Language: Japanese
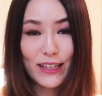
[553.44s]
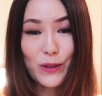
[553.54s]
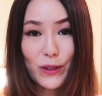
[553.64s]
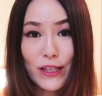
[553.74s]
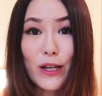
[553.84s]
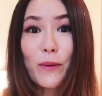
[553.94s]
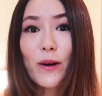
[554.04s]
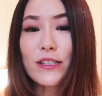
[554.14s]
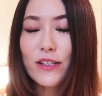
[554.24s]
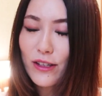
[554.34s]
はいってことで今日も
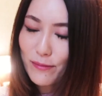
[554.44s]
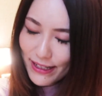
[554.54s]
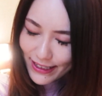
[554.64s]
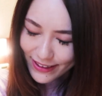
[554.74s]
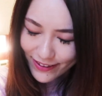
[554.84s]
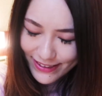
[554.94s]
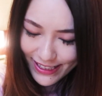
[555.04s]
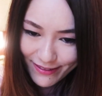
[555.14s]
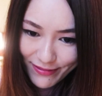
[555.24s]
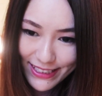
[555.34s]
ご視聴どうもありがとうご
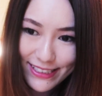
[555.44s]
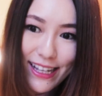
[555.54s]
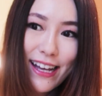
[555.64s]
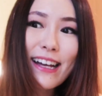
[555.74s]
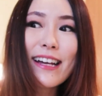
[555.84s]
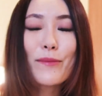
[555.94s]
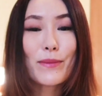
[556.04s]
ざいました